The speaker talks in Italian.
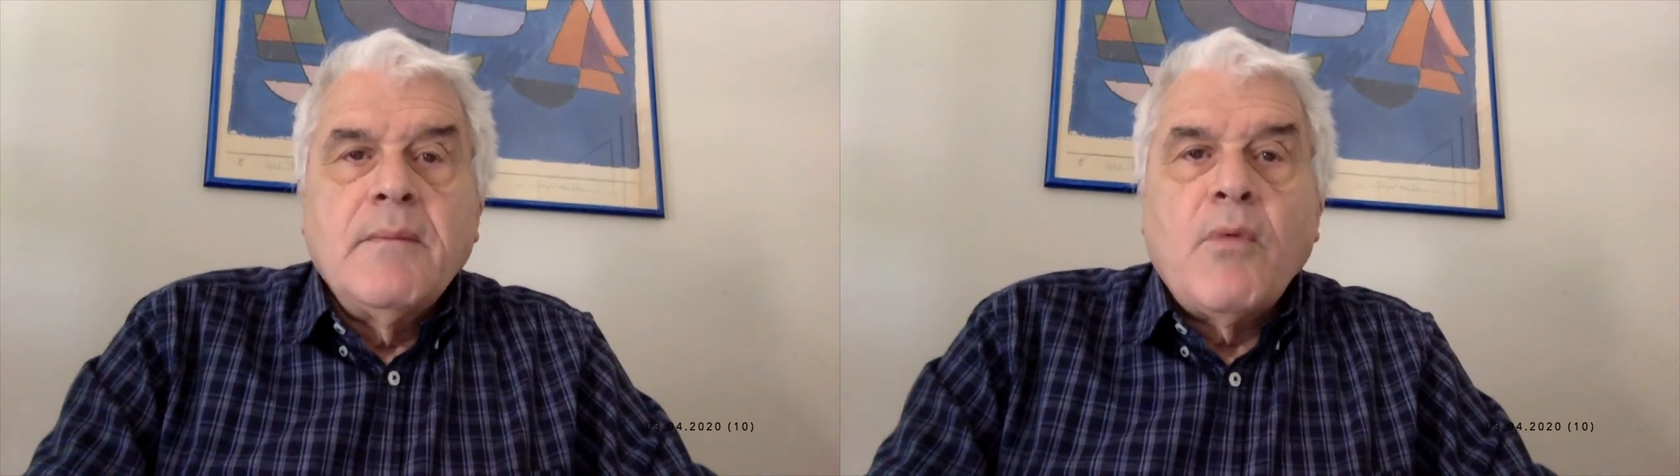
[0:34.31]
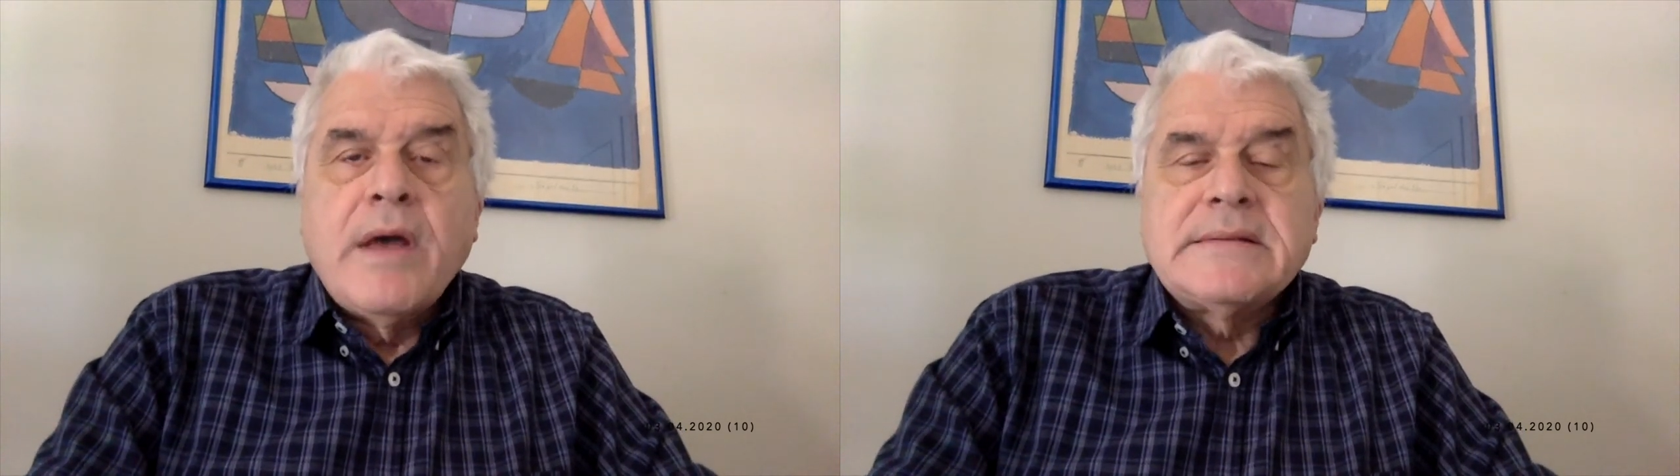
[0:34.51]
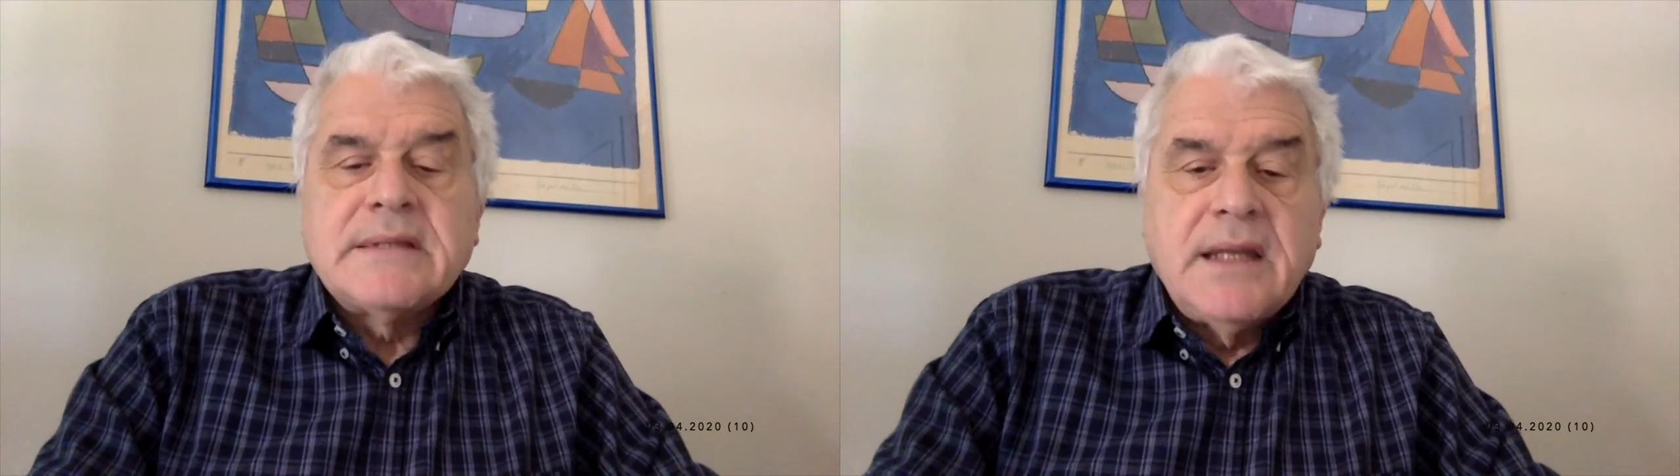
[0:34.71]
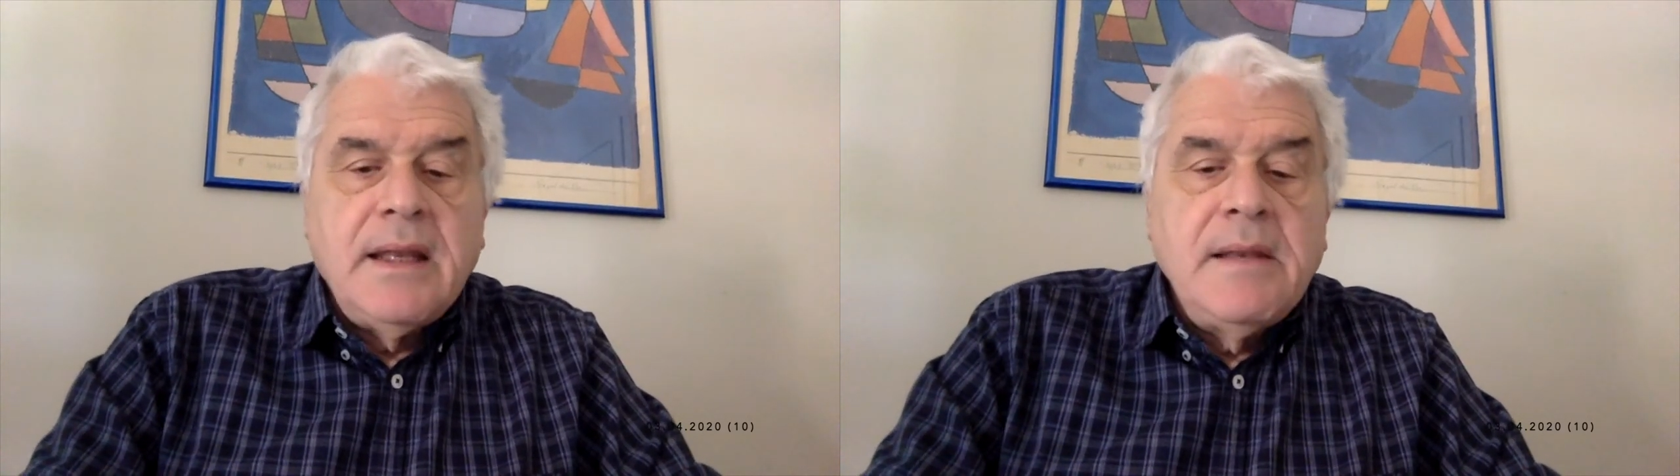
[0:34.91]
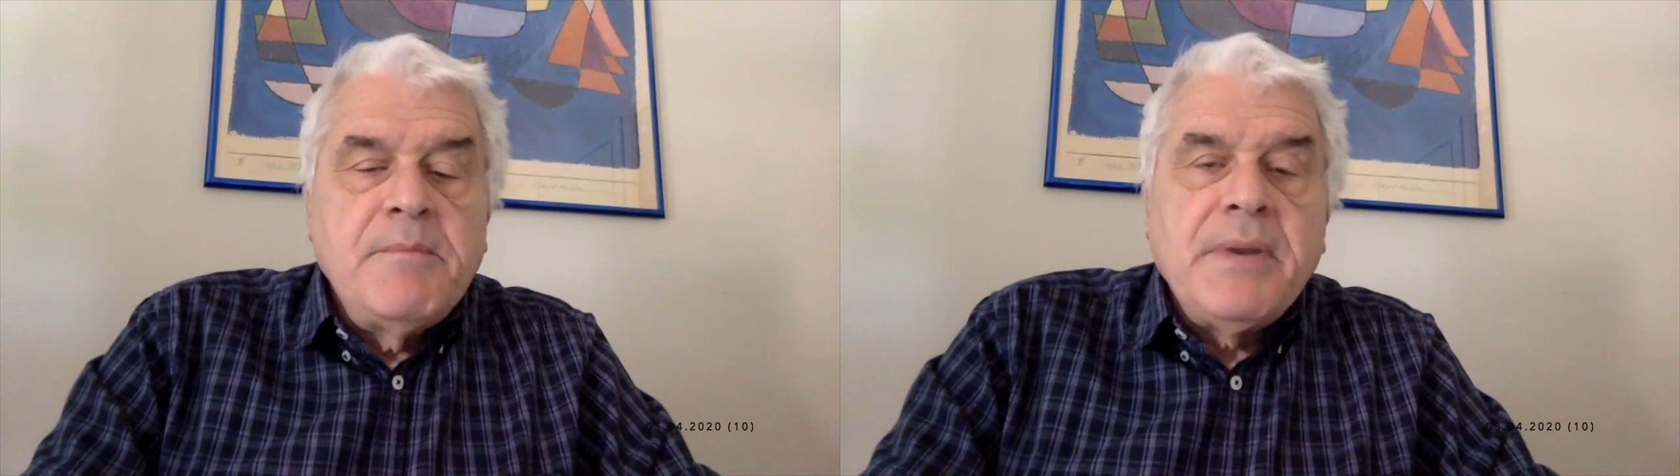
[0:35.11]
può essere
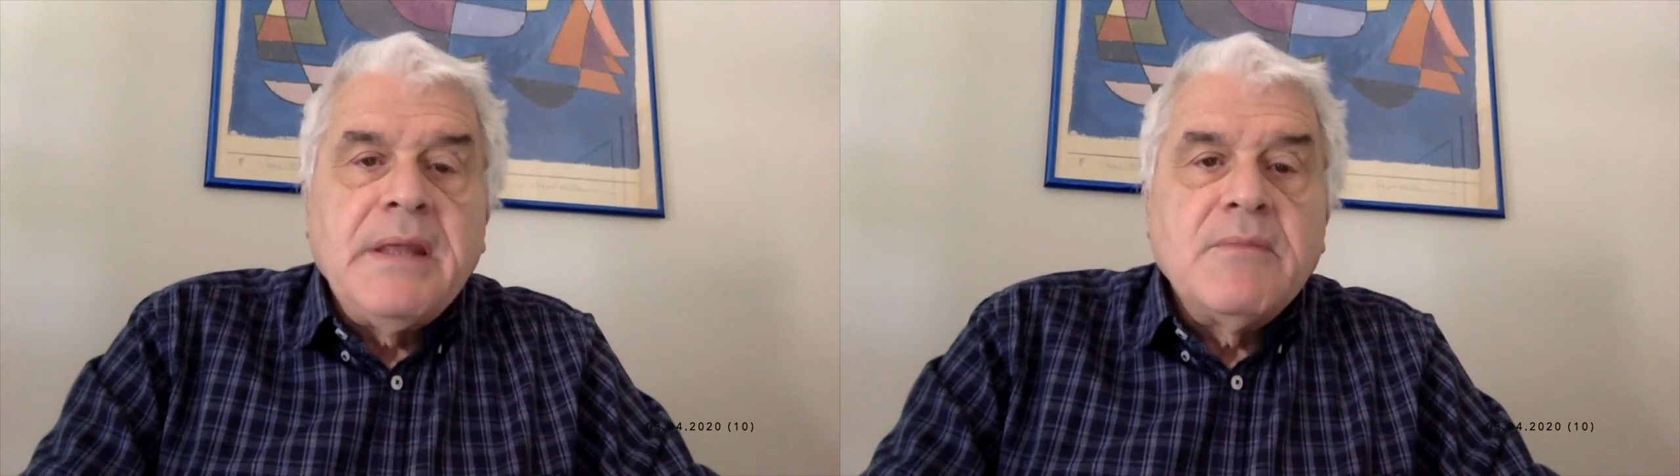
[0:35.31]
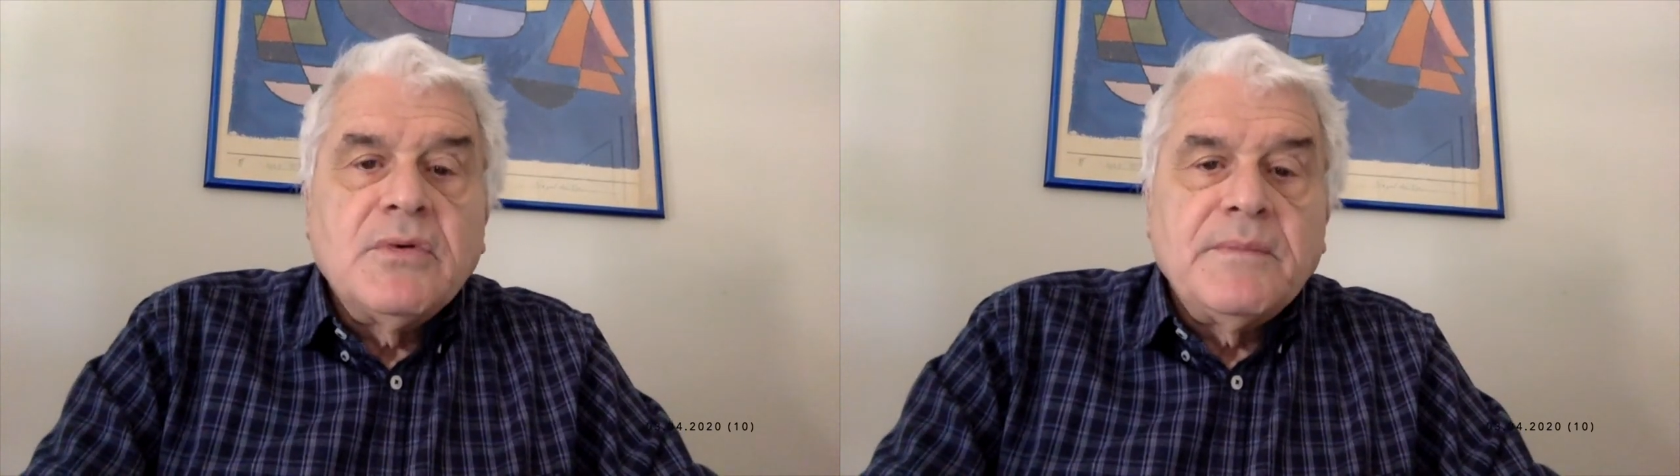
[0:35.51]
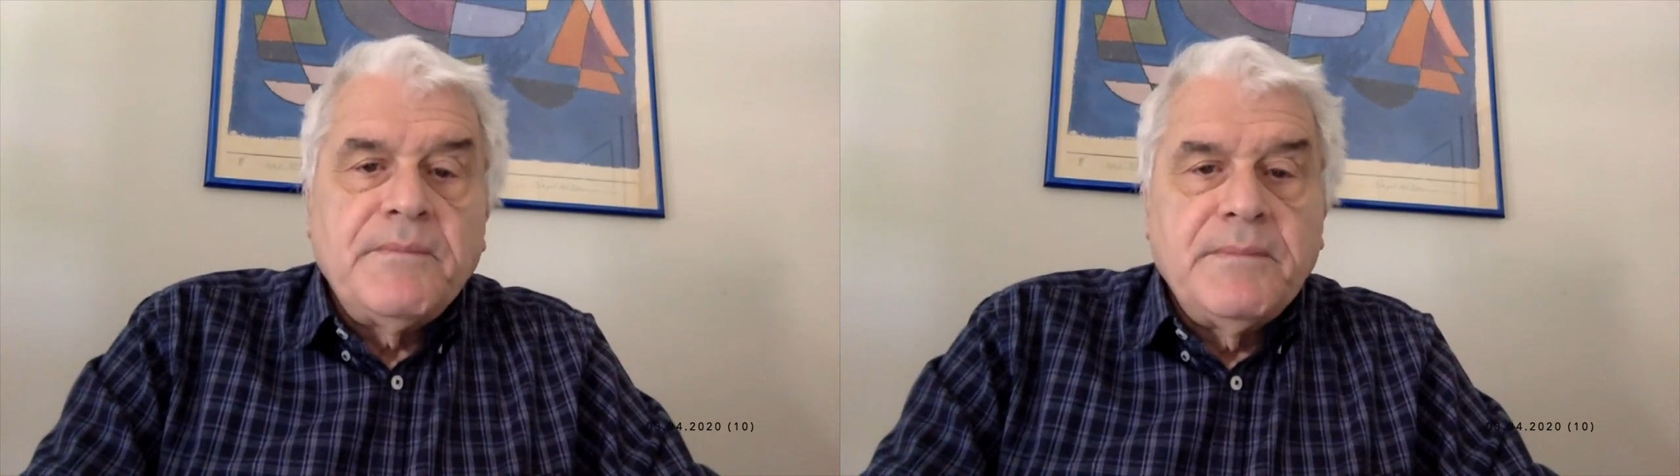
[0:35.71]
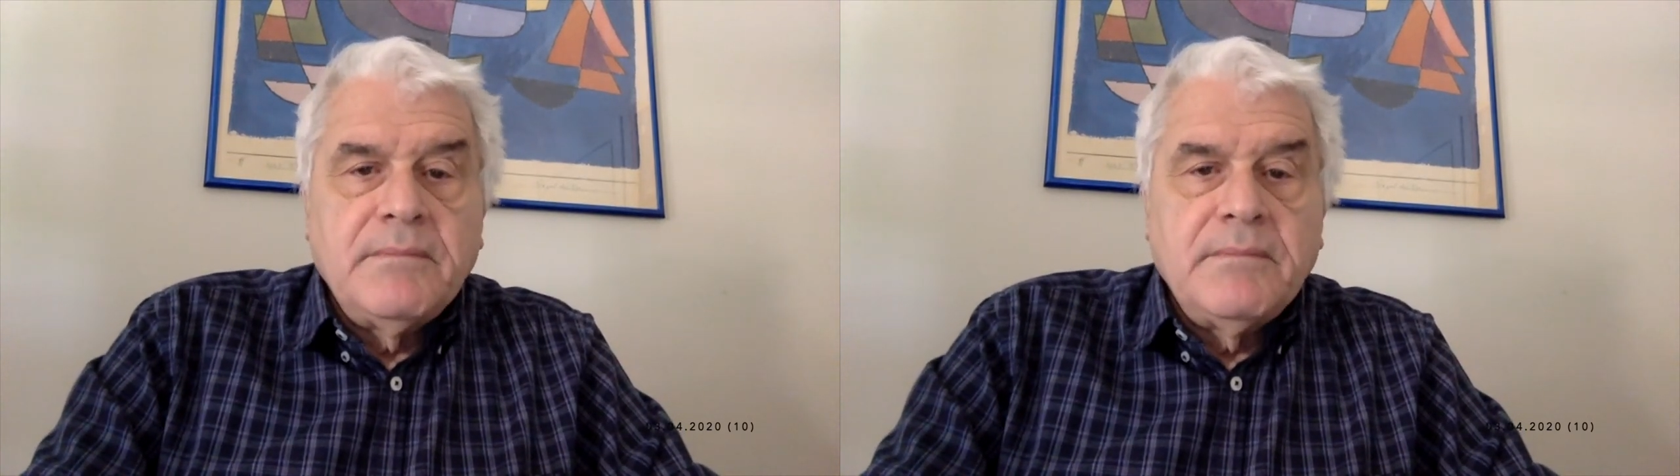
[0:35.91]
il primo